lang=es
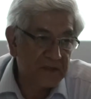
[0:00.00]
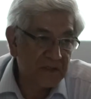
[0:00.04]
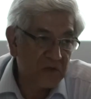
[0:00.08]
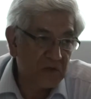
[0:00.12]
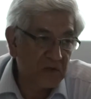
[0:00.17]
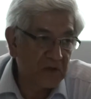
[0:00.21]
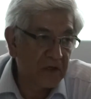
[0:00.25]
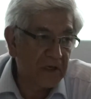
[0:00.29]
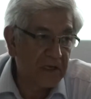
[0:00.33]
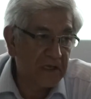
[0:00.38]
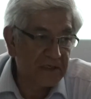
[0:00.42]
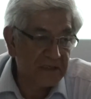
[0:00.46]

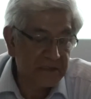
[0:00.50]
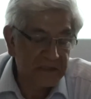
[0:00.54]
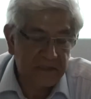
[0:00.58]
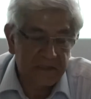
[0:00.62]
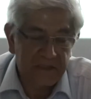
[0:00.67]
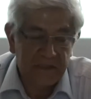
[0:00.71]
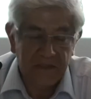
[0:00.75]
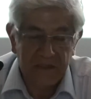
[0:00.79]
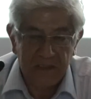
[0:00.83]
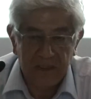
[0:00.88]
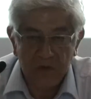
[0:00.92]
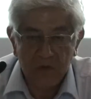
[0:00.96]
zonas
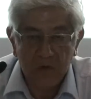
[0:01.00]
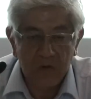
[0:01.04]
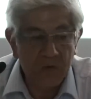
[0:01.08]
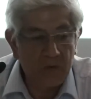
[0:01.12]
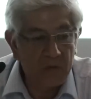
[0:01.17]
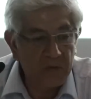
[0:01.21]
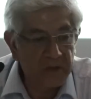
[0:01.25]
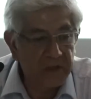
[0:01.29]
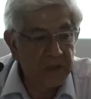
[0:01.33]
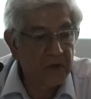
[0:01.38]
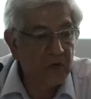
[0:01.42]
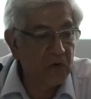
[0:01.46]
eh,
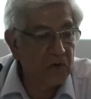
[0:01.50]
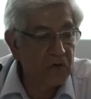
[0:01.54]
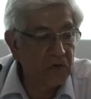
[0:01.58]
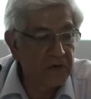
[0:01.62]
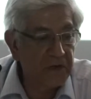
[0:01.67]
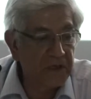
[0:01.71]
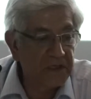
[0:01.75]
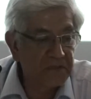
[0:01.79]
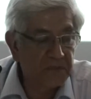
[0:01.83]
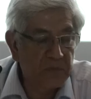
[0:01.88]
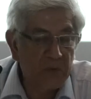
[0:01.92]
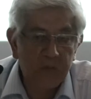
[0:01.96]
de,
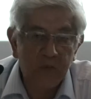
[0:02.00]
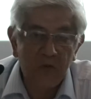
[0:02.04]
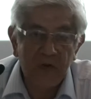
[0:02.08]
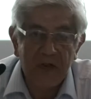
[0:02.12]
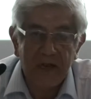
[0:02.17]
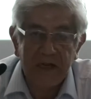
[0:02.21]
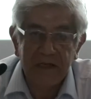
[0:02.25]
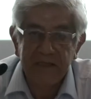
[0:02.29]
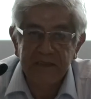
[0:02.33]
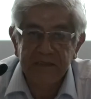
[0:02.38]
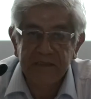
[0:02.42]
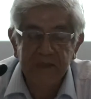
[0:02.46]
colonias
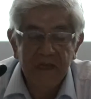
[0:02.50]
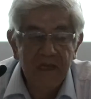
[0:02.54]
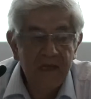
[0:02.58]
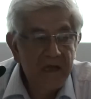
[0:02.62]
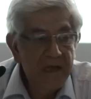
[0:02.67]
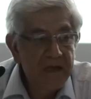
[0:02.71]
populares